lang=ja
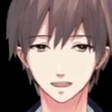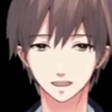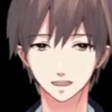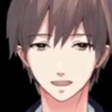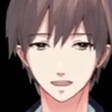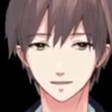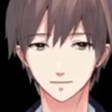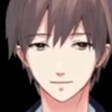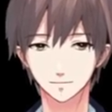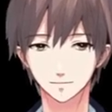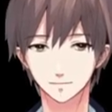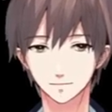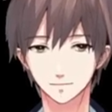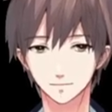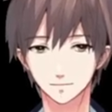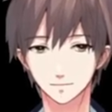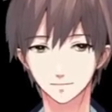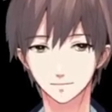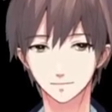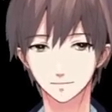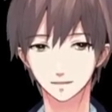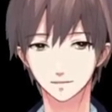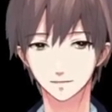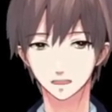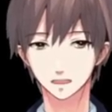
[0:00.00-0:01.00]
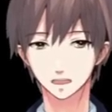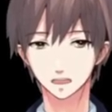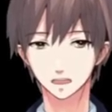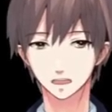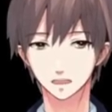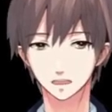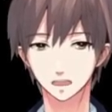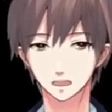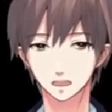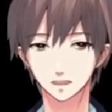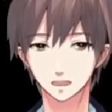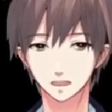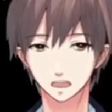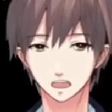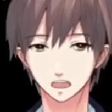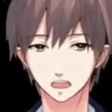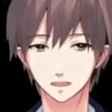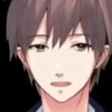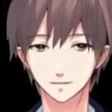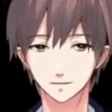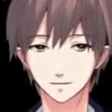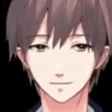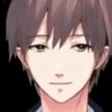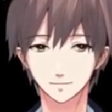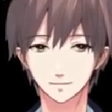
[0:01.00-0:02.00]
生態院の先
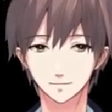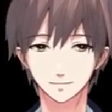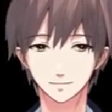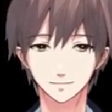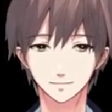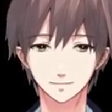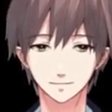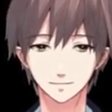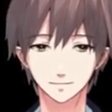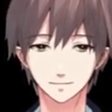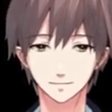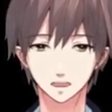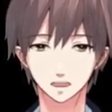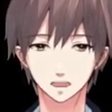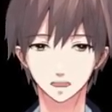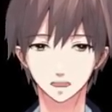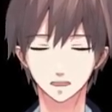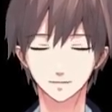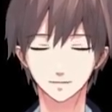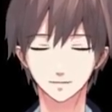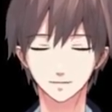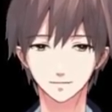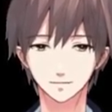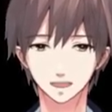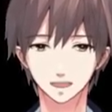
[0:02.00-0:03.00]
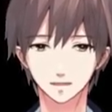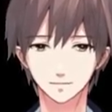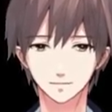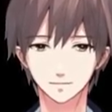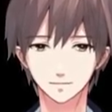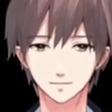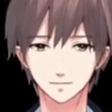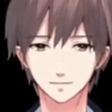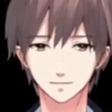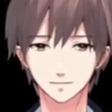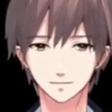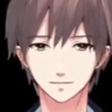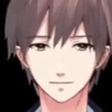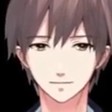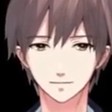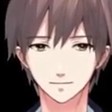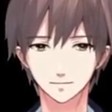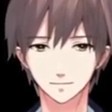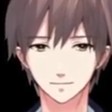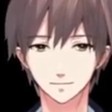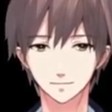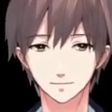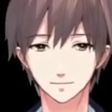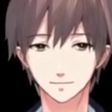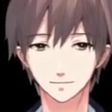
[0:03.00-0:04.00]
生ですがあ自分
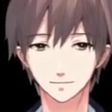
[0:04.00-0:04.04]
の